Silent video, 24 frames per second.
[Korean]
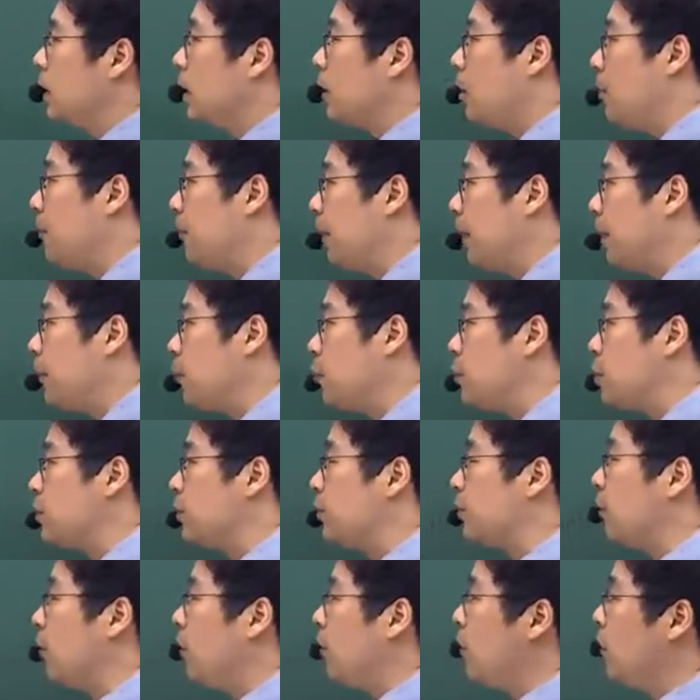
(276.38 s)
건폐율 오십
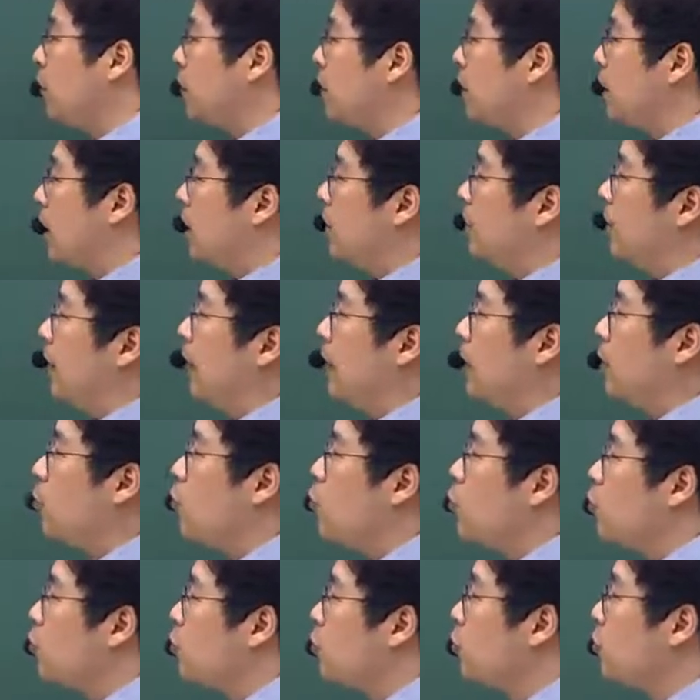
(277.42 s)
퍼센트, 그 다음에
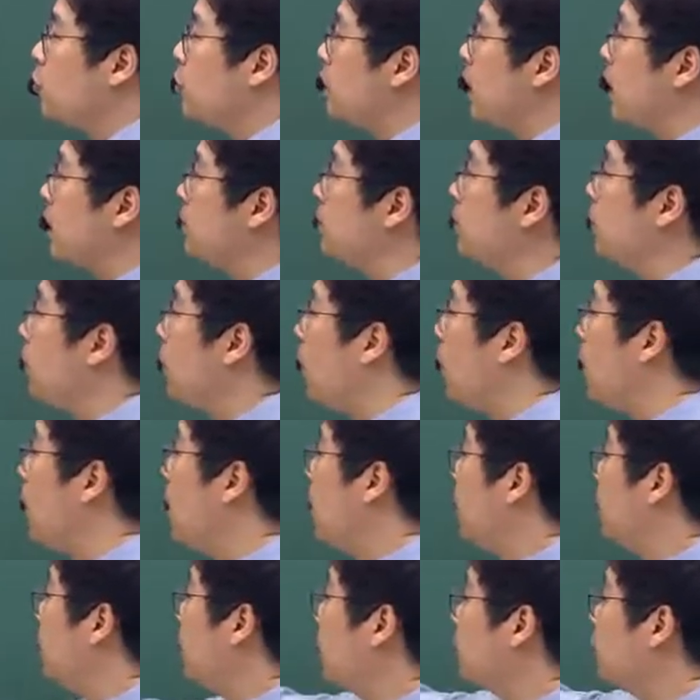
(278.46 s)
공공용줄 사십 퍼센트,
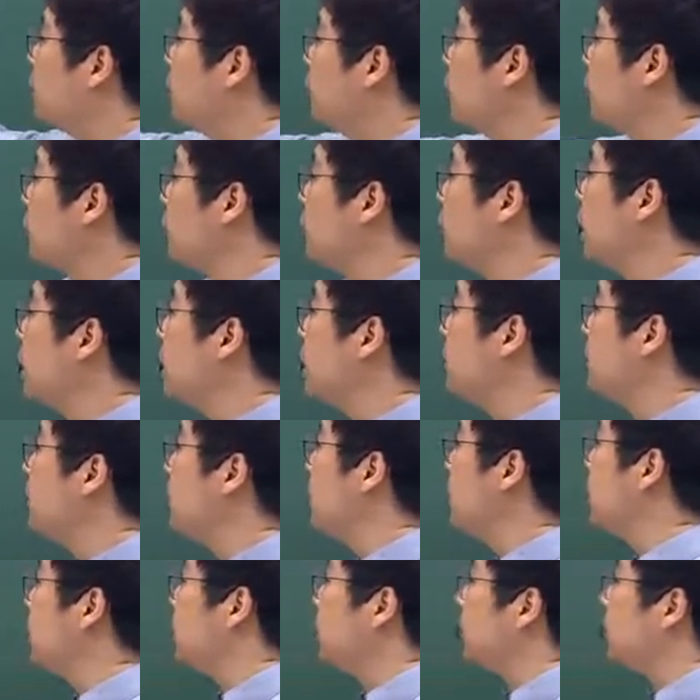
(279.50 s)
평균 층수가 십
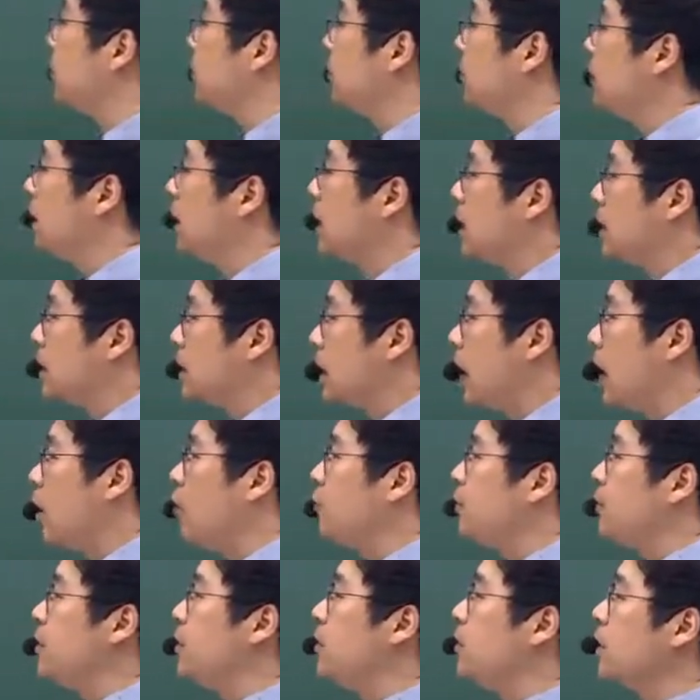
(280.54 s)
층인 경우
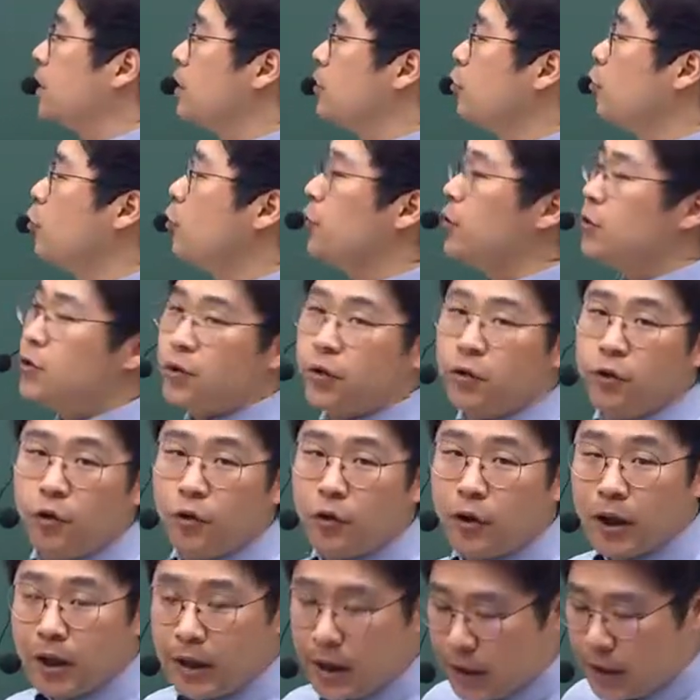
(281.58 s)
상업지역의 소유면적은
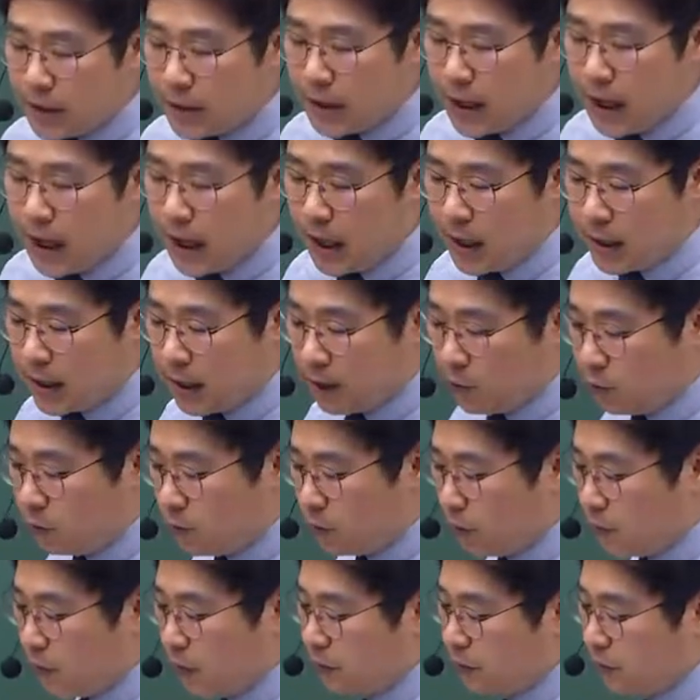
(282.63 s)
어떻게 되느냐라고
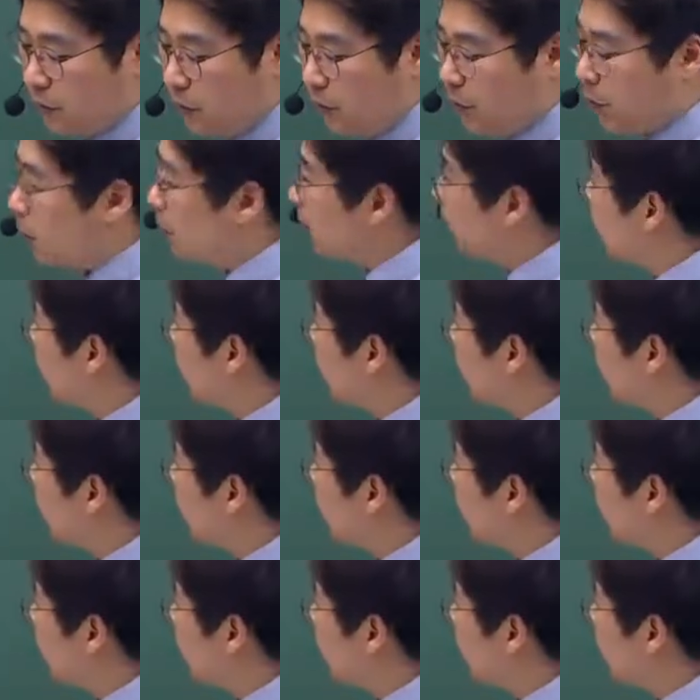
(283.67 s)
물어봤고요.